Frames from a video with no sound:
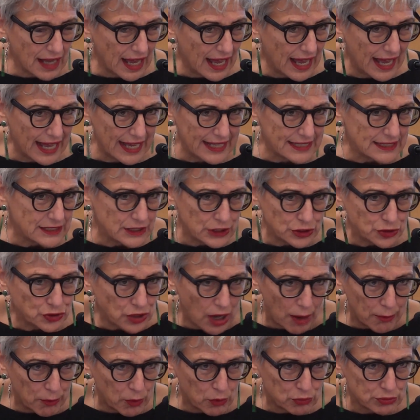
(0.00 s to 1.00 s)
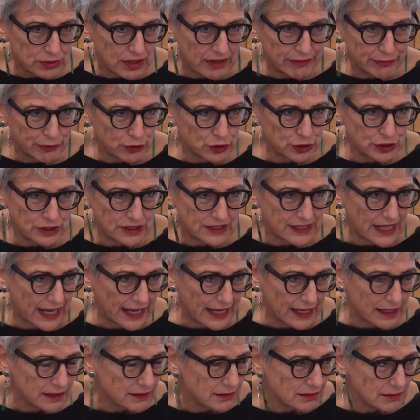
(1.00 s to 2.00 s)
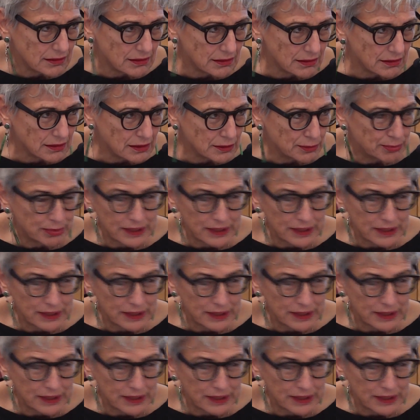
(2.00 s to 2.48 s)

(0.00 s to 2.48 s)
è diciamo, una fonte eh,